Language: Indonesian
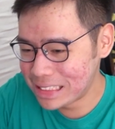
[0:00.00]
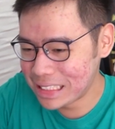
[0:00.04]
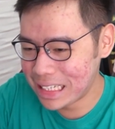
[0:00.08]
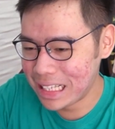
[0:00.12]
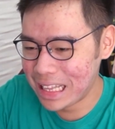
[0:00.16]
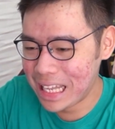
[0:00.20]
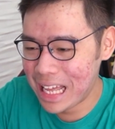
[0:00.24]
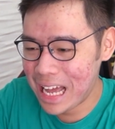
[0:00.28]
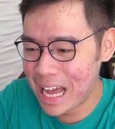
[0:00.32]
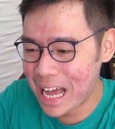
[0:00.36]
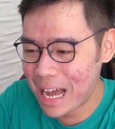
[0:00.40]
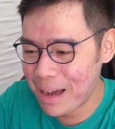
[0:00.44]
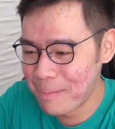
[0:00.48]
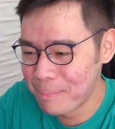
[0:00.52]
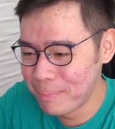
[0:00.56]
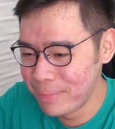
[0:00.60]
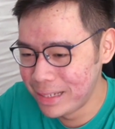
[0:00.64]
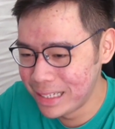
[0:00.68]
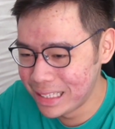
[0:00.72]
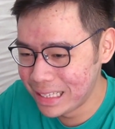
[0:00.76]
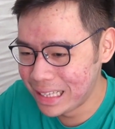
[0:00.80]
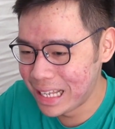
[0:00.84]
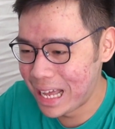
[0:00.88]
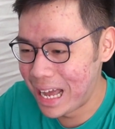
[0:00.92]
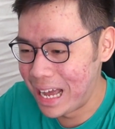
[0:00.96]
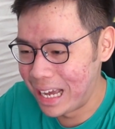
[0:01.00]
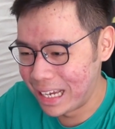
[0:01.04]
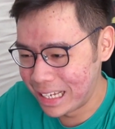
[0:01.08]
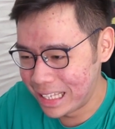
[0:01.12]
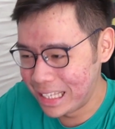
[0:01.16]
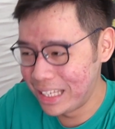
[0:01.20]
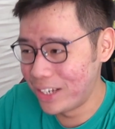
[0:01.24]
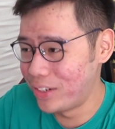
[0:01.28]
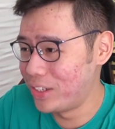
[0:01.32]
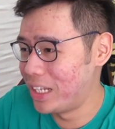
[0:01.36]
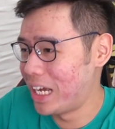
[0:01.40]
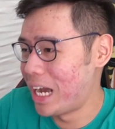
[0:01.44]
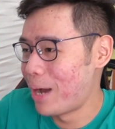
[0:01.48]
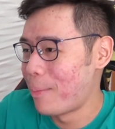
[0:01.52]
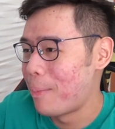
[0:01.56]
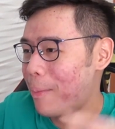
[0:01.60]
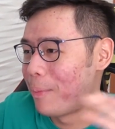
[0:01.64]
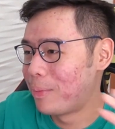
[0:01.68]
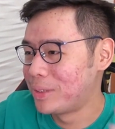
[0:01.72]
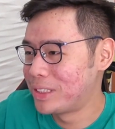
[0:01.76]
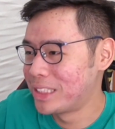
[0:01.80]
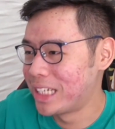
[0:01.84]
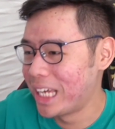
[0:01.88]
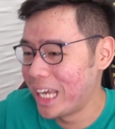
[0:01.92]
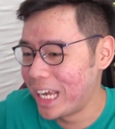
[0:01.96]
salah ambil lagi udah gak
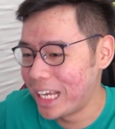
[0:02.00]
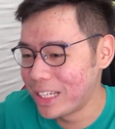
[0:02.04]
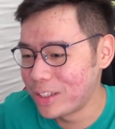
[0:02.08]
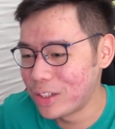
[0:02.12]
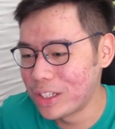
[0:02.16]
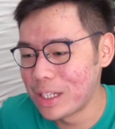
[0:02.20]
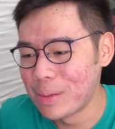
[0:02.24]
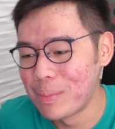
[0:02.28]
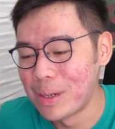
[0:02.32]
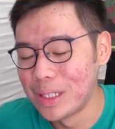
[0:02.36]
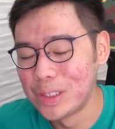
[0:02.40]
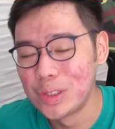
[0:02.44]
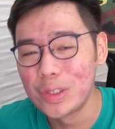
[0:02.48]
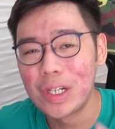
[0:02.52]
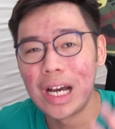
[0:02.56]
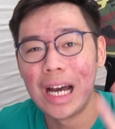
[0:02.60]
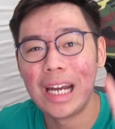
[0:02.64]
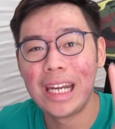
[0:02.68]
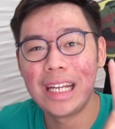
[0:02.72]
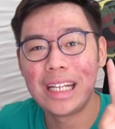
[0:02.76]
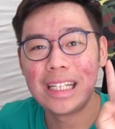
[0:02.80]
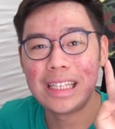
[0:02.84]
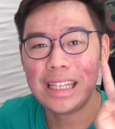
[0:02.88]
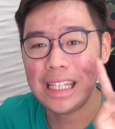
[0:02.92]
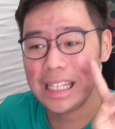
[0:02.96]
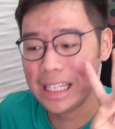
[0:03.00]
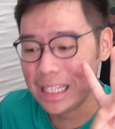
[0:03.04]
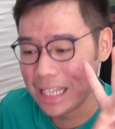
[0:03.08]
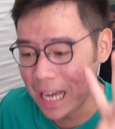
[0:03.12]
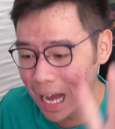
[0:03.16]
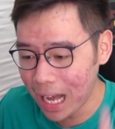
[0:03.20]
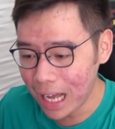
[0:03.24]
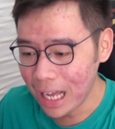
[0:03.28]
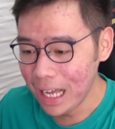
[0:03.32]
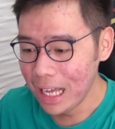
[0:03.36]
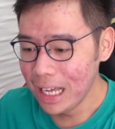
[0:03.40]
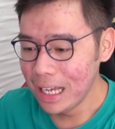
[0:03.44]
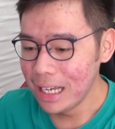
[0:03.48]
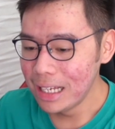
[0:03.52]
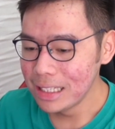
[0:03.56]
apa-apa soalnya kita udah masuk hari ketiga